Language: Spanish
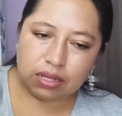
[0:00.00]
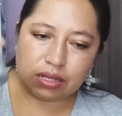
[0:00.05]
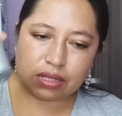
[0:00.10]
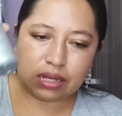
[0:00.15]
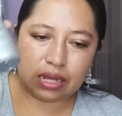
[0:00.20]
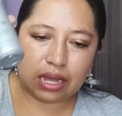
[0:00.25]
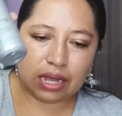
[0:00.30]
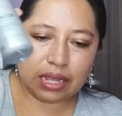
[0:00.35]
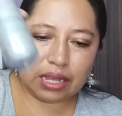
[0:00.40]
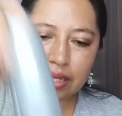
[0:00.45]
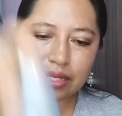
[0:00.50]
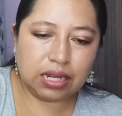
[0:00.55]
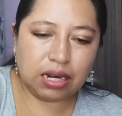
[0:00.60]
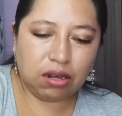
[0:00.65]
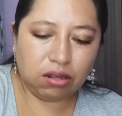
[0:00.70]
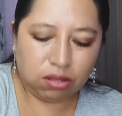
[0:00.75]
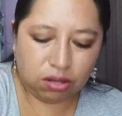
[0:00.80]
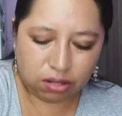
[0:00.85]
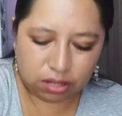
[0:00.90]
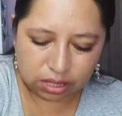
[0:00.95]
Sí, aquí está
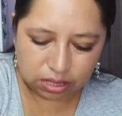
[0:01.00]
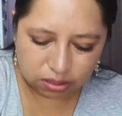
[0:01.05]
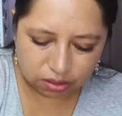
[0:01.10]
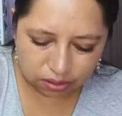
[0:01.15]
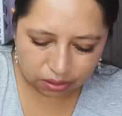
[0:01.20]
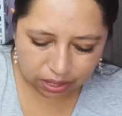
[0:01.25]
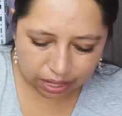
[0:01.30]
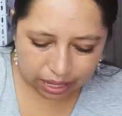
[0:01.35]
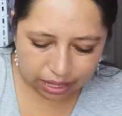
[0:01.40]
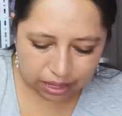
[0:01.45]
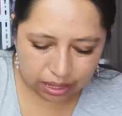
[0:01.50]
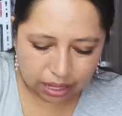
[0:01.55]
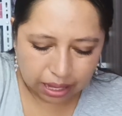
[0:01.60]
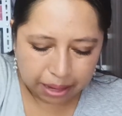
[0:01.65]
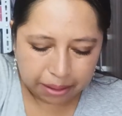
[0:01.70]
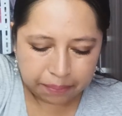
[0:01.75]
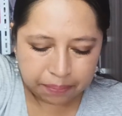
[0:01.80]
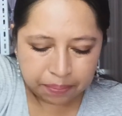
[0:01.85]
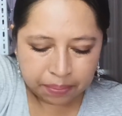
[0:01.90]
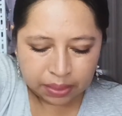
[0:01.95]
el otro
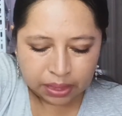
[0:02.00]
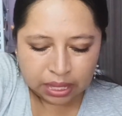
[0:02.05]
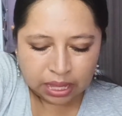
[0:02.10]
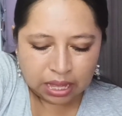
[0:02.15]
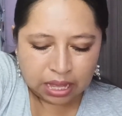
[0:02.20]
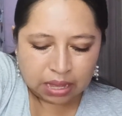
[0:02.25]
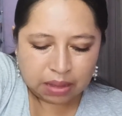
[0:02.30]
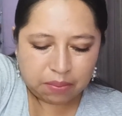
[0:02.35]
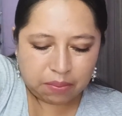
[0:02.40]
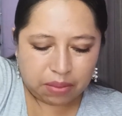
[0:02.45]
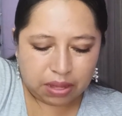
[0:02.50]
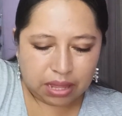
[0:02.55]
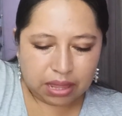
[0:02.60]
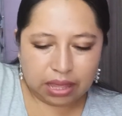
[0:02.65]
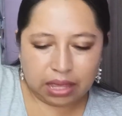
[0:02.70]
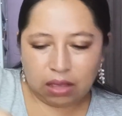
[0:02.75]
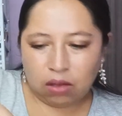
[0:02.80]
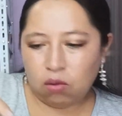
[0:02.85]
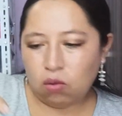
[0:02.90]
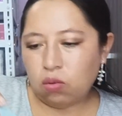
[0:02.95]
desodorante.
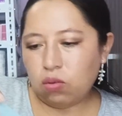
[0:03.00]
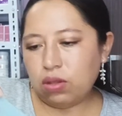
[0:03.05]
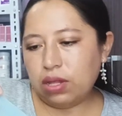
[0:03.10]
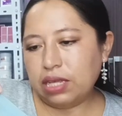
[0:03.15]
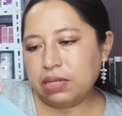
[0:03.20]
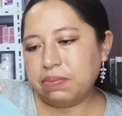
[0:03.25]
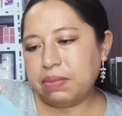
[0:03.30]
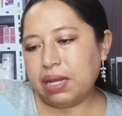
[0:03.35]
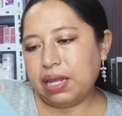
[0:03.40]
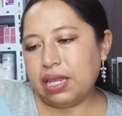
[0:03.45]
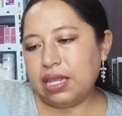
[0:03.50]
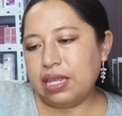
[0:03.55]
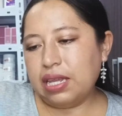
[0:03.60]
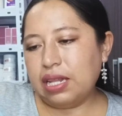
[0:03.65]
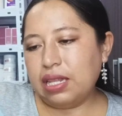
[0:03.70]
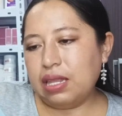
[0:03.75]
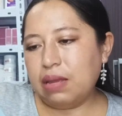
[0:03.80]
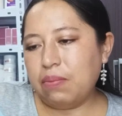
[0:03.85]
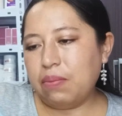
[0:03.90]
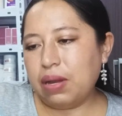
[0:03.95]
Pedí un
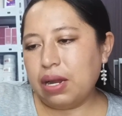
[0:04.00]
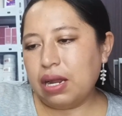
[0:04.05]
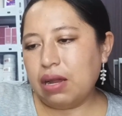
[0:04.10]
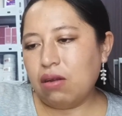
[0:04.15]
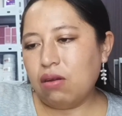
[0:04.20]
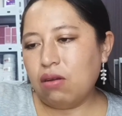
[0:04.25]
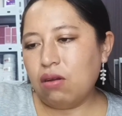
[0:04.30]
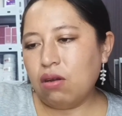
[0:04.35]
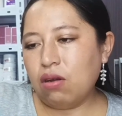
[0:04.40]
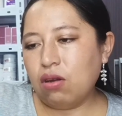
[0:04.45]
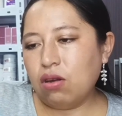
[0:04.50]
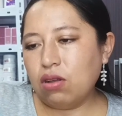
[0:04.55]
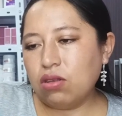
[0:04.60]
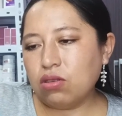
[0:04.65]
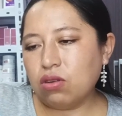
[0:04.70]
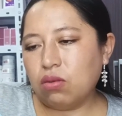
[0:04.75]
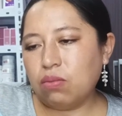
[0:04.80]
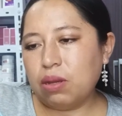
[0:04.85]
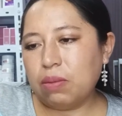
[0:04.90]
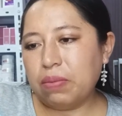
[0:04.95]
desmaquillante para
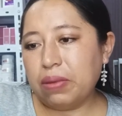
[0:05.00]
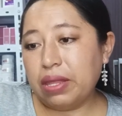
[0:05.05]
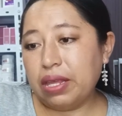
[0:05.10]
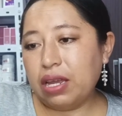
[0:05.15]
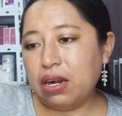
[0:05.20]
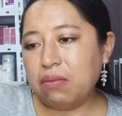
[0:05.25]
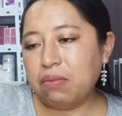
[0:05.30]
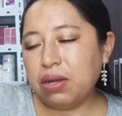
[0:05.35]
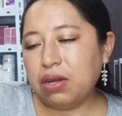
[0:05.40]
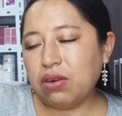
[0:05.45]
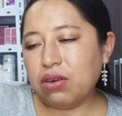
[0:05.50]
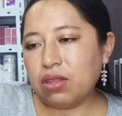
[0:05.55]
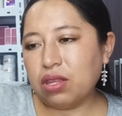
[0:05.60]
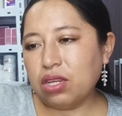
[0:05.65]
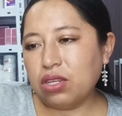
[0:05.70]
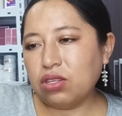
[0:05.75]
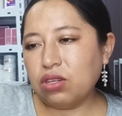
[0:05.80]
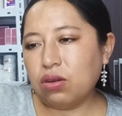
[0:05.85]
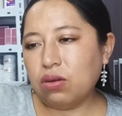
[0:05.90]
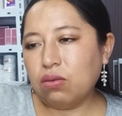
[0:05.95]
ojos, o me pidieron, mejor
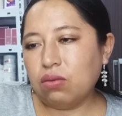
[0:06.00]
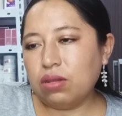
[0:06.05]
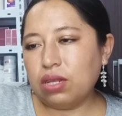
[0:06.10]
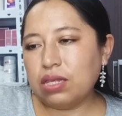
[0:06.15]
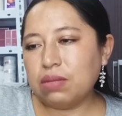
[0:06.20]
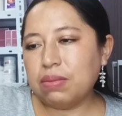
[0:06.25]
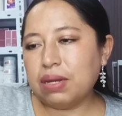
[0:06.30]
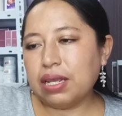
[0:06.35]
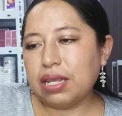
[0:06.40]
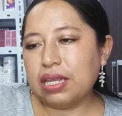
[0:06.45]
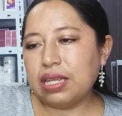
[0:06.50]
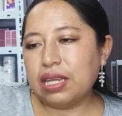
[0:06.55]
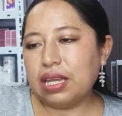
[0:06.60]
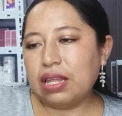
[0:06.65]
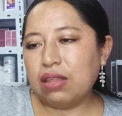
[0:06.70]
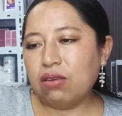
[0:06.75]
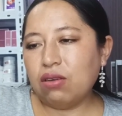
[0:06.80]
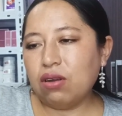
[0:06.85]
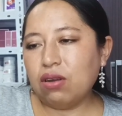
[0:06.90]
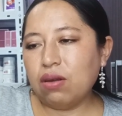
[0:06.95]
dicho, un
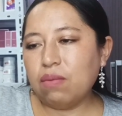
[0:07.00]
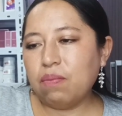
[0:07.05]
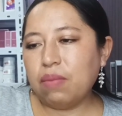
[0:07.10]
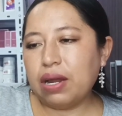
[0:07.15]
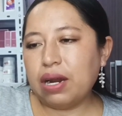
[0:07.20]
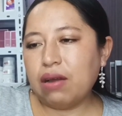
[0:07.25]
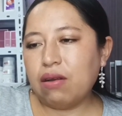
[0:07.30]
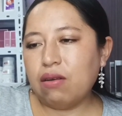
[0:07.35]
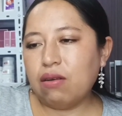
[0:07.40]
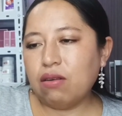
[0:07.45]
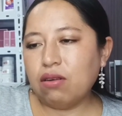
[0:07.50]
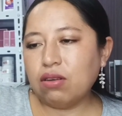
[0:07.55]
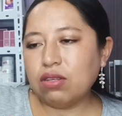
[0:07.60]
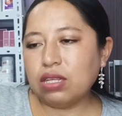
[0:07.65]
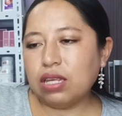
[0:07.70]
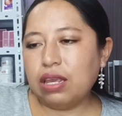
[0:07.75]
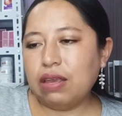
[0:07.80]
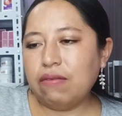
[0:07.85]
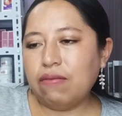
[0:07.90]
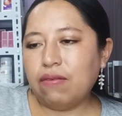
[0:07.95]
desmaquillador para
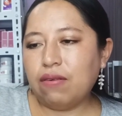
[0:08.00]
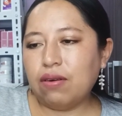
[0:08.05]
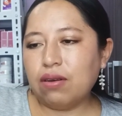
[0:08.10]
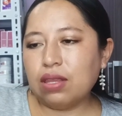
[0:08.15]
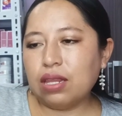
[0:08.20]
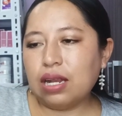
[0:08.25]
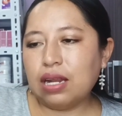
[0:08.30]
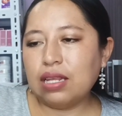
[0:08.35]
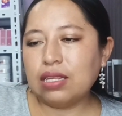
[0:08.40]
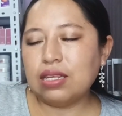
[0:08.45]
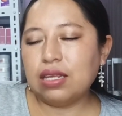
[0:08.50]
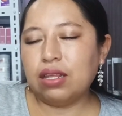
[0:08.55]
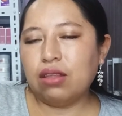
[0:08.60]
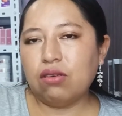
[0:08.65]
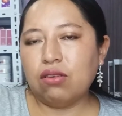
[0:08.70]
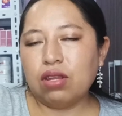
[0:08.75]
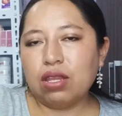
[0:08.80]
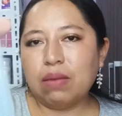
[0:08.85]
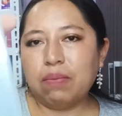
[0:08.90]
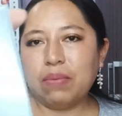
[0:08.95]
ojos y
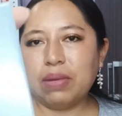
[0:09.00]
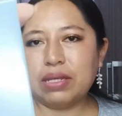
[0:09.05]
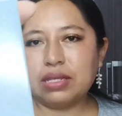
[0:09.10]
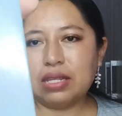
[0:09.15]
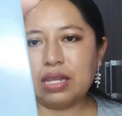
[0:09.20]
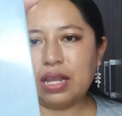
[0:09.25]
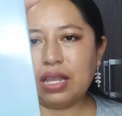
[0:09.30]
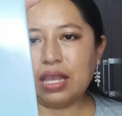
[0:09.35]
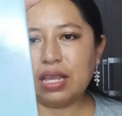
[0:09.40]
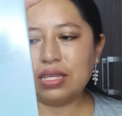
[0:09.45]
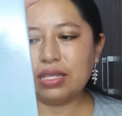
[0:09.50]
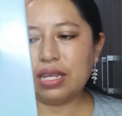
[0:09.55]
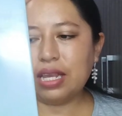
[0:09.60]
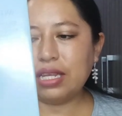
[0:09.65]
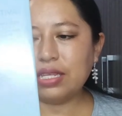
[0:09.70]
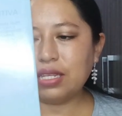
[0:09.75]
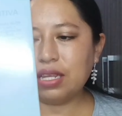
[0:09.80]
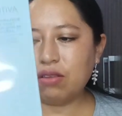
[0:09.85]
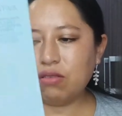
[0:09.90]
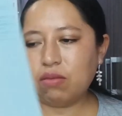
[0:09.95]
fortalecedor de pestañas.
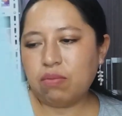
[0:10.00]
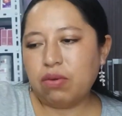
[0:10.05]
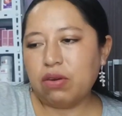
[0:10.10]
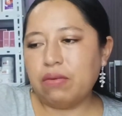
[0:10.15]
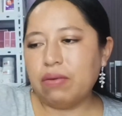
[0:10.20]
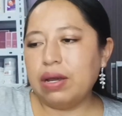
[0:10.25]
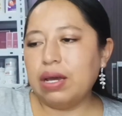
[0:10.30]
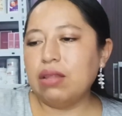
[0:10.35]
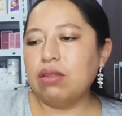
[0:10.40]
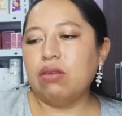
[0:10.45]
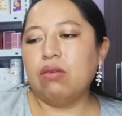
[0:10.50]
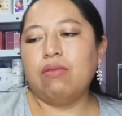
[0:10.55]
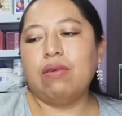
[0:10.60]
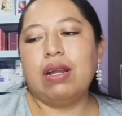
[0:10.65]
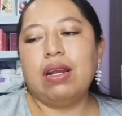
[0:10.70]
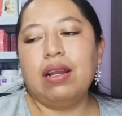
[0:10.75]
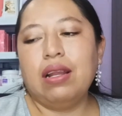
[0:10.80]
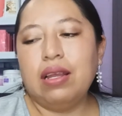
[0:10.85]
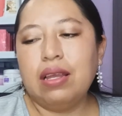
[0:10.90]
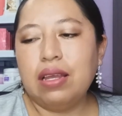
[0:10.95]
Este no he probado,
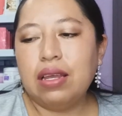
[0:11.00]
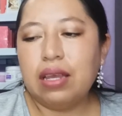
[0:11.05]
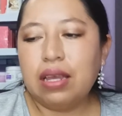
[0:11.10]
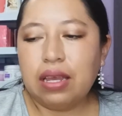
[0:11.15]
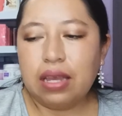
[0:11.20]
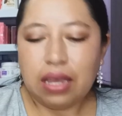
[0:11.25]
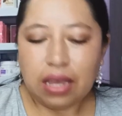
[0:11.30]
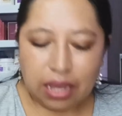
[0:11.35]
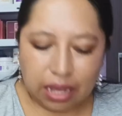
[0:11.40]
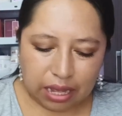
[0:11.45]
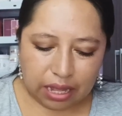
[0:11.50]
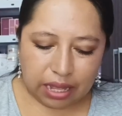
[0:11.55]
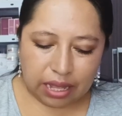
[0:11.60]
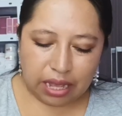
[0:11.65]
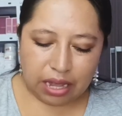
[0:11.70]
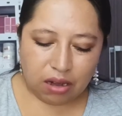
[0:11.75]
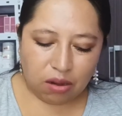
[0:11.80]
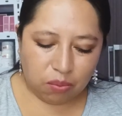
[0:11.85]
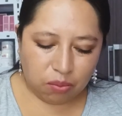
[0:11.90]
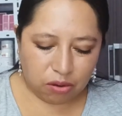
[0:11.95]
igual
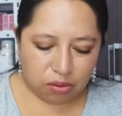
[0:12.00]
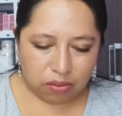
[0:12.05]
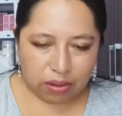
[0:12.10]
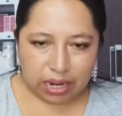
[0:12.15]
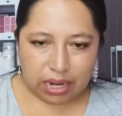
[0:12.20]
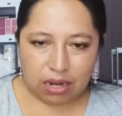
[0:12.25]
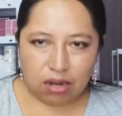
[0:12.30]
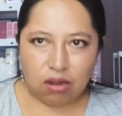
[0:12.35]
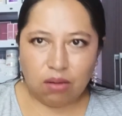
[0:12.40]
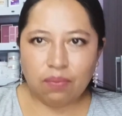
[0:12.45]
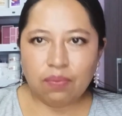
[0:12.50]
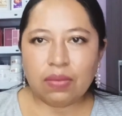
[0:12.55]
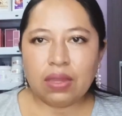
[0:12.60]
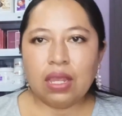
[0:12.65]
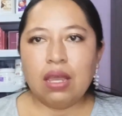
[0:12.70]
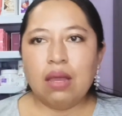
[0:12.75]
quiero probarlo.